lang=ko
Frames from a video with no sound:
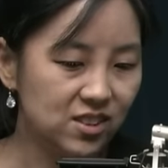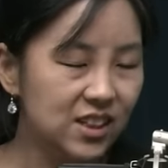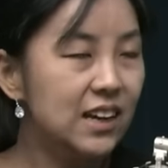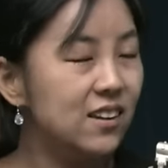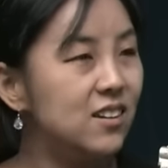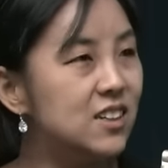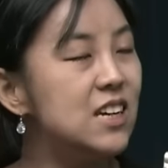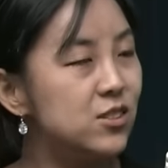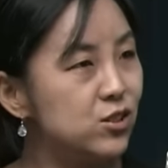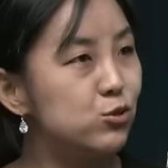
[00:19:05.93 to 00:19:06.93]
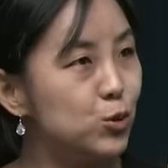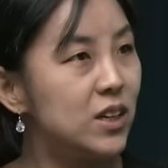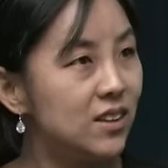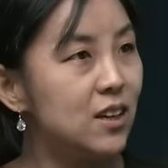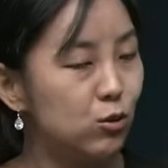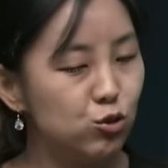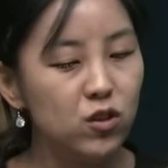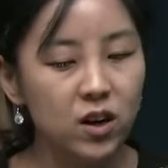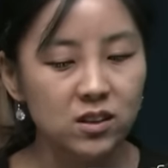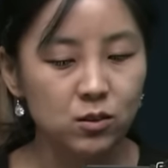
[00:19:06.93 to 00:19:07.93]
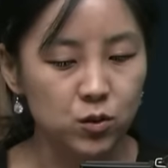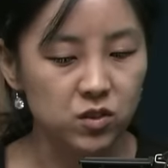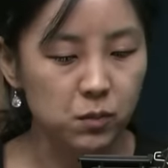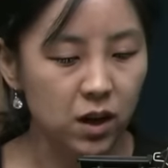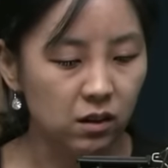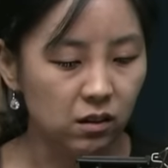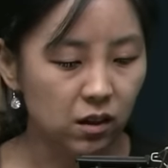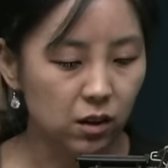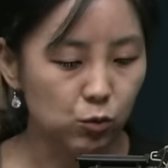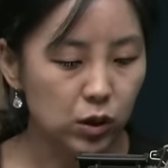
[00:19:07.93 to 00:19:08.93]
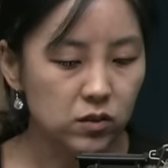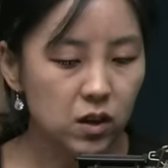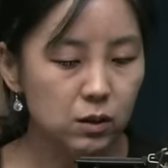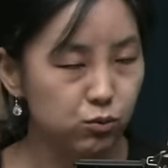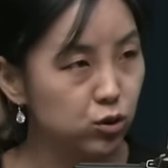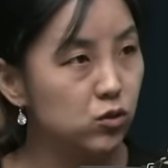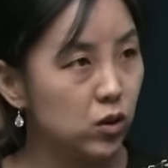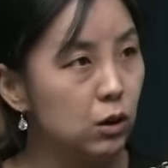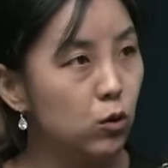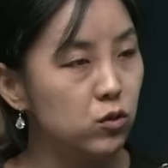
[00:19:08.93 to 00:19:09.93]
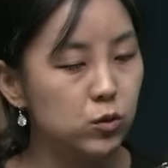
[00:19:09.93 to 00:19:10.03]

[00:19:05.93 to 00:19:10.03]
그랬, 그랬을 수도 있겠다라고 추정하는 거지만 굉장히 부적절한 거죠.